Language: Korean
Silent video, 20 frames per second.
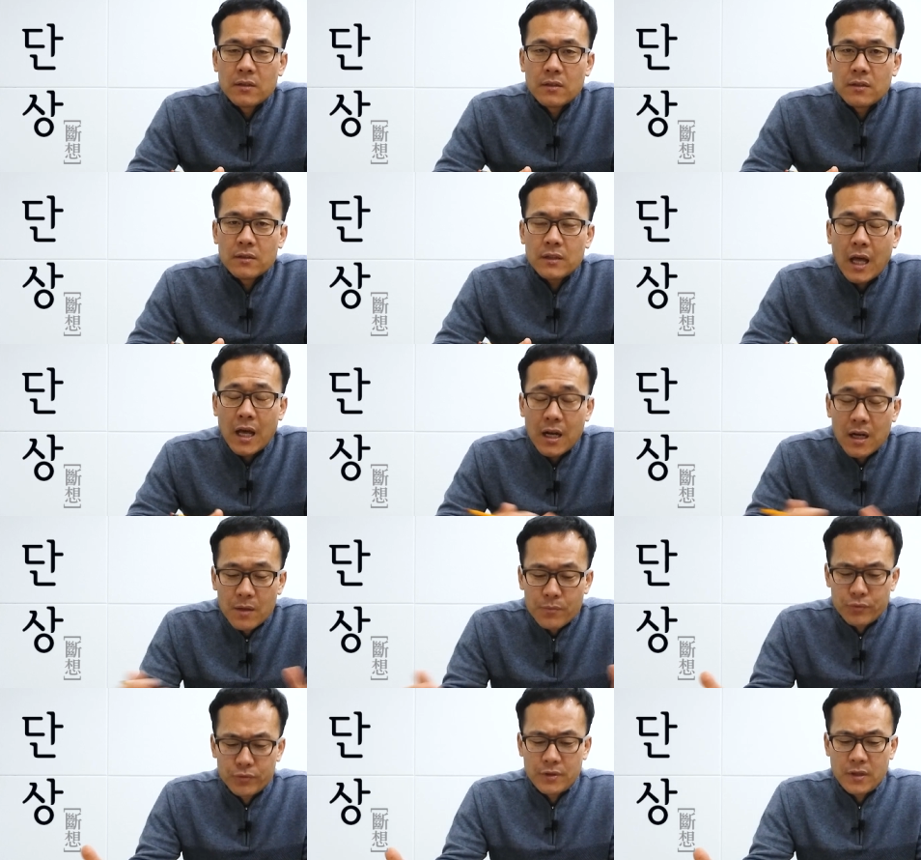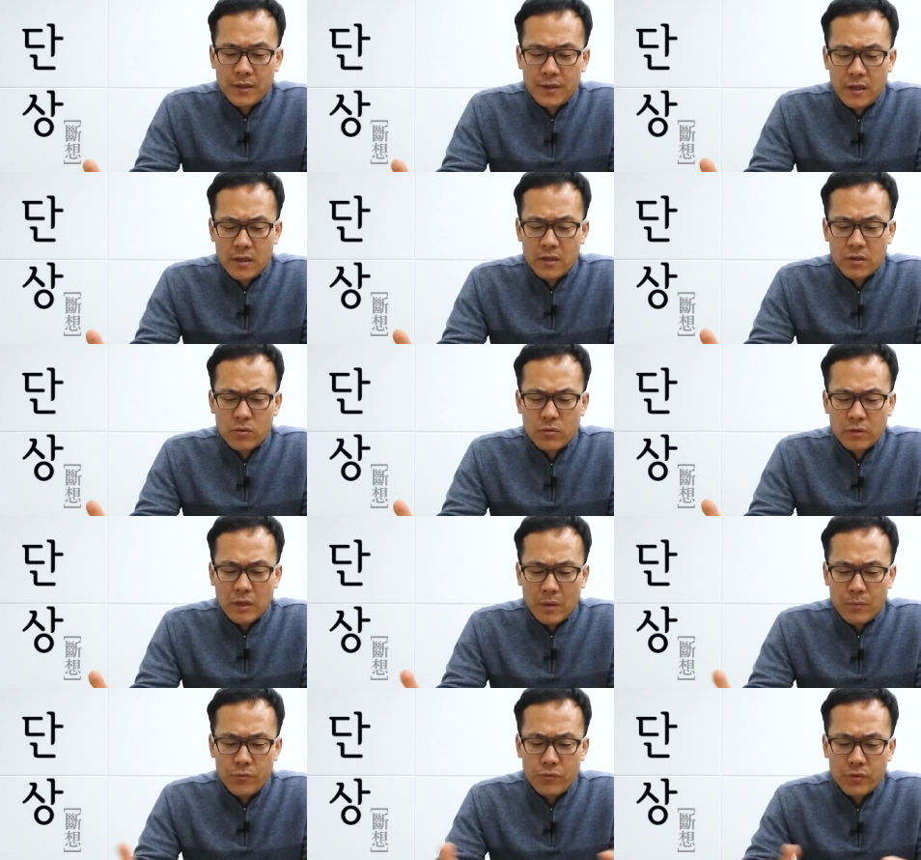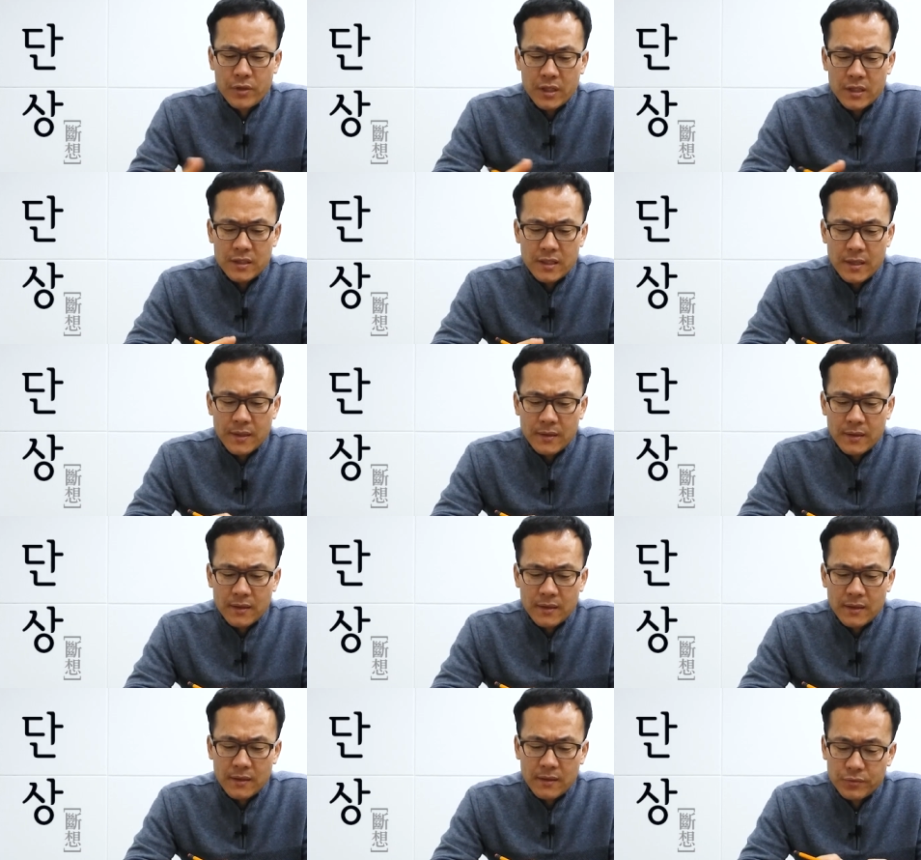어, 나라가 분단되어 있고 남북이 이제
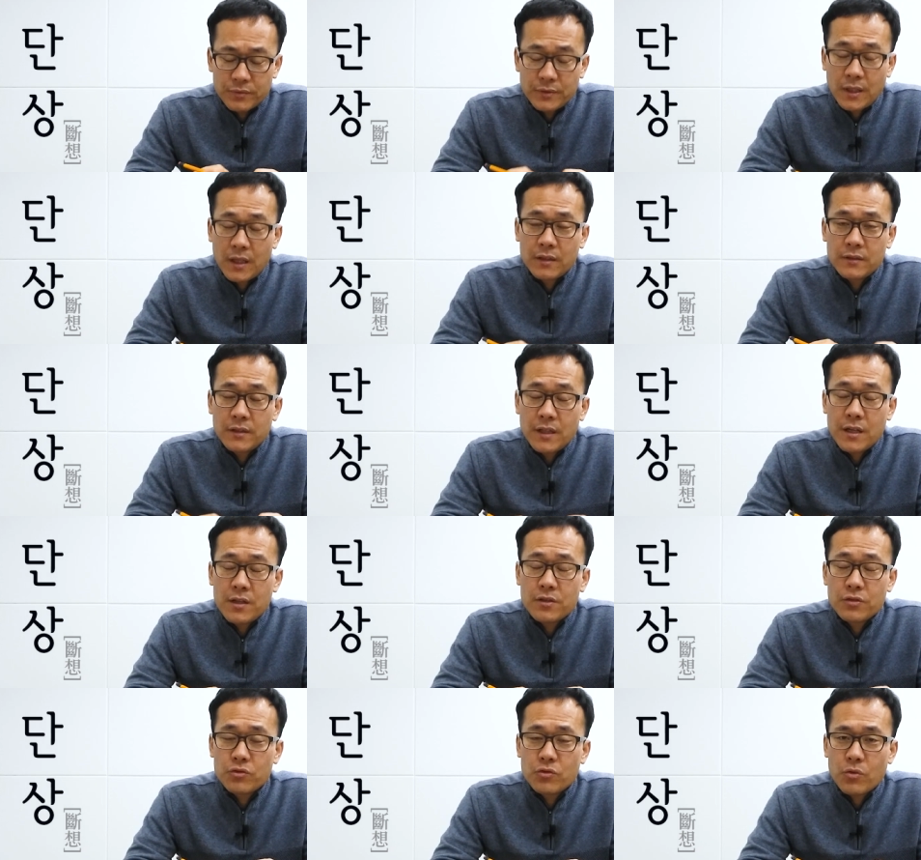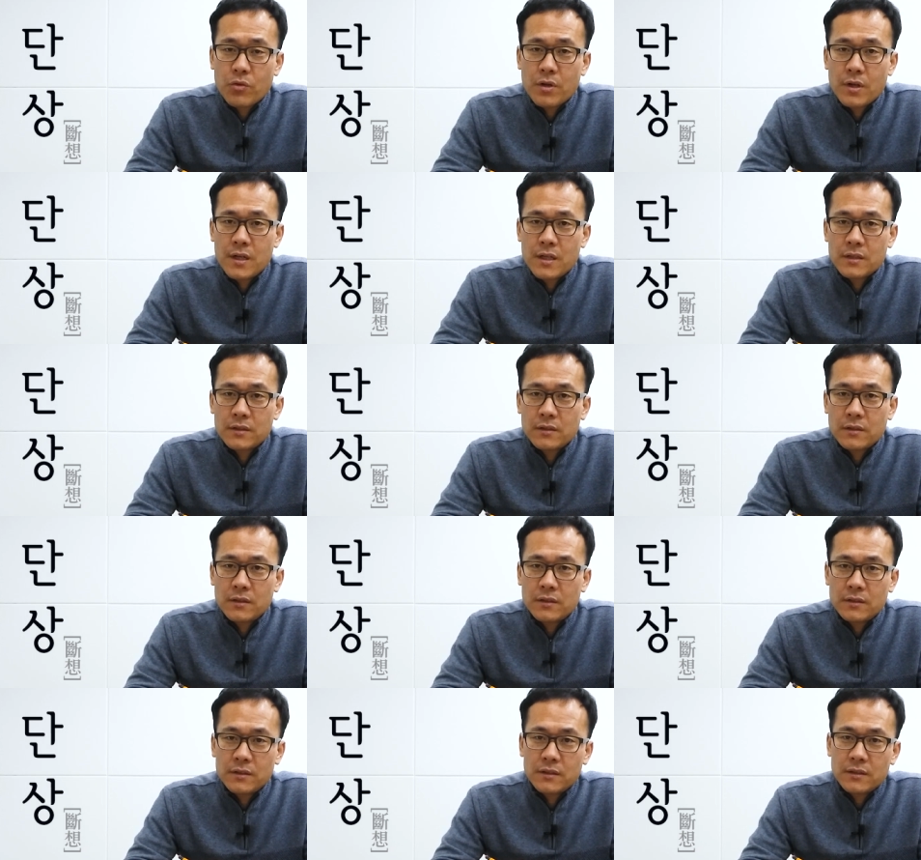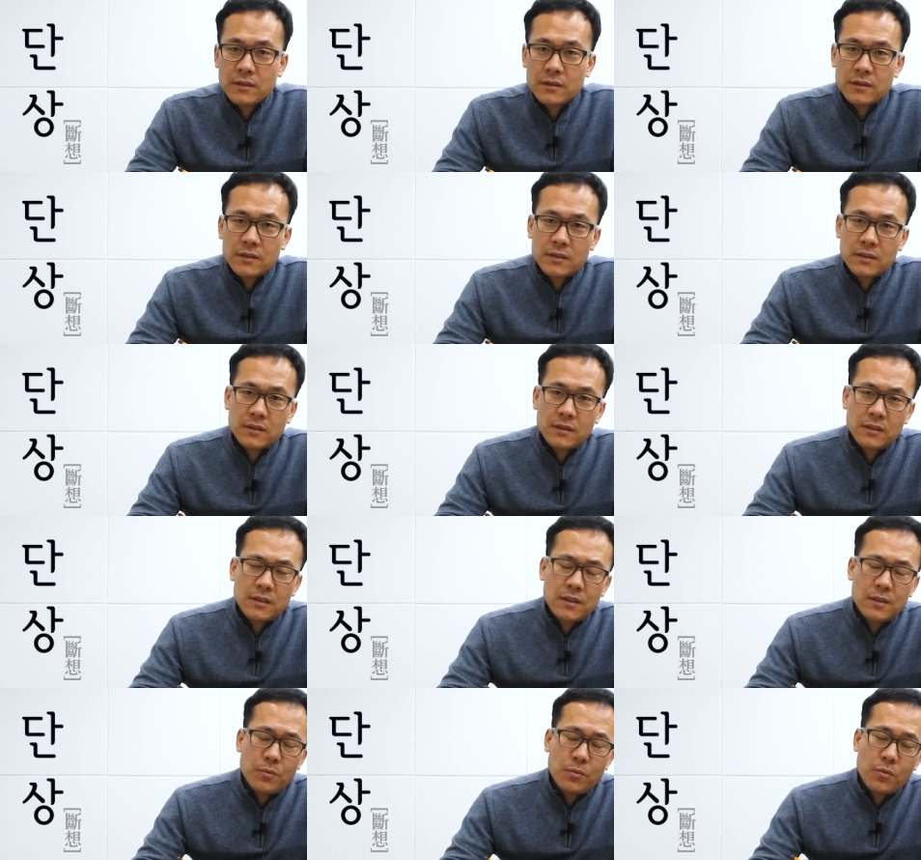분단되어 있는 조건에서
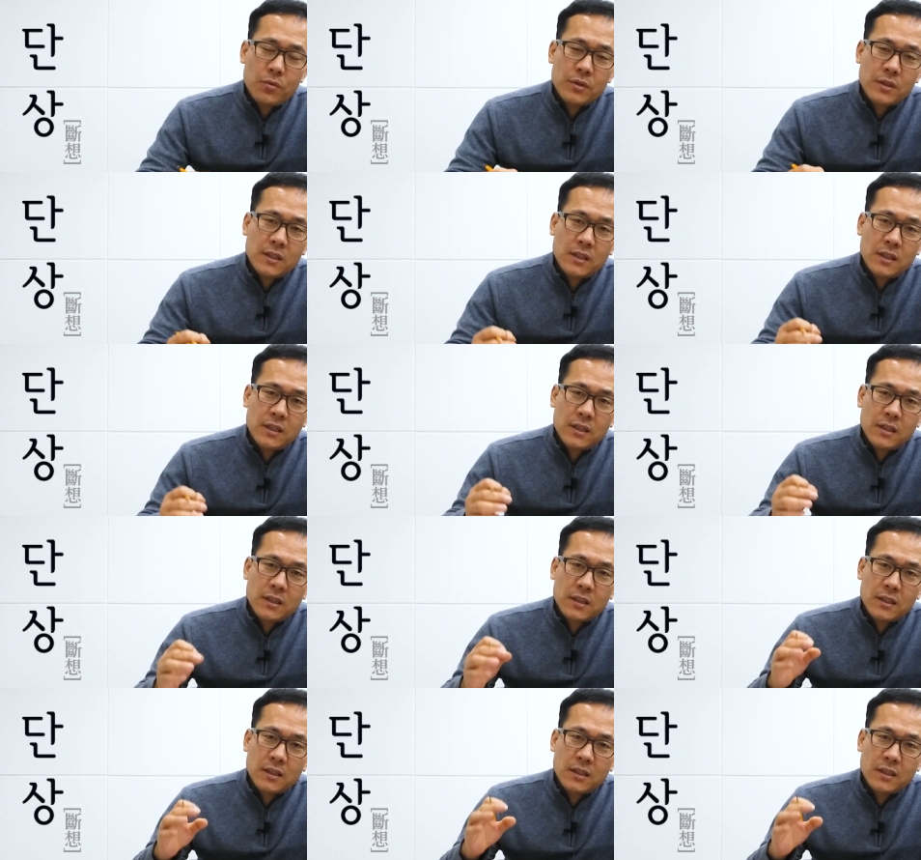일본이